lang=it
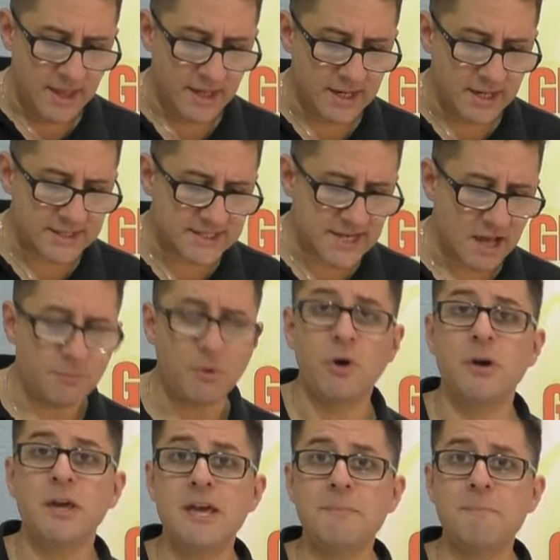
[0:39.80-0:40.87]

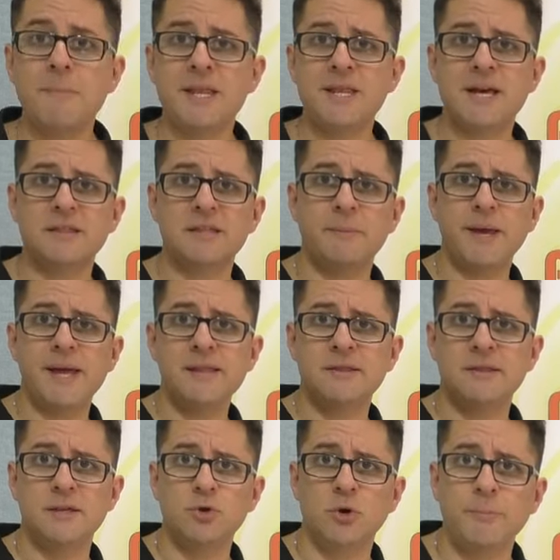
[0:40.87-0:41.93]
Iniziamo
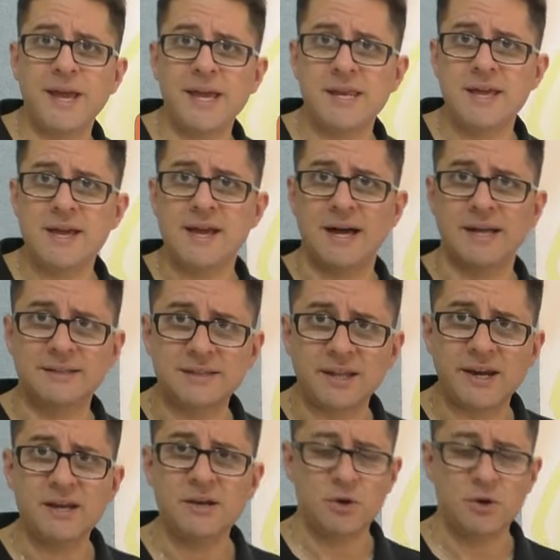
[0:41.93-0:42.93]
immediatamente domenica 3